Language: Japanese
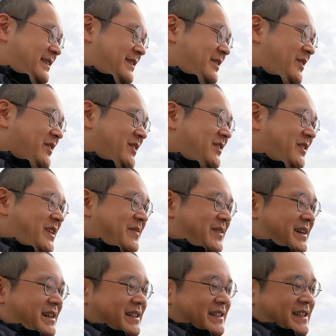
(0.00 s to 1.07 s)
ほっとけ
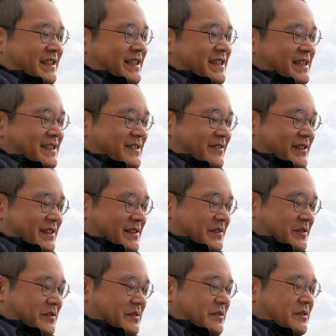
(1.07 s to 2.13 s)
ば書き出しとかそ
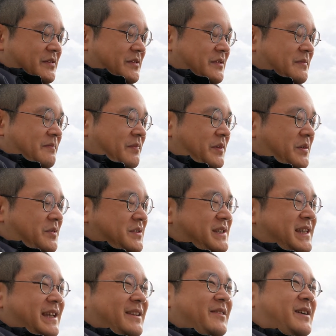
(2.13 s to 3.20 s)
の音
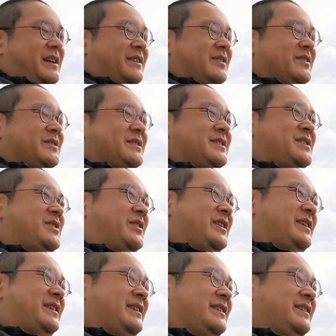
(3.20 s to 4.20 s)
声とかの処理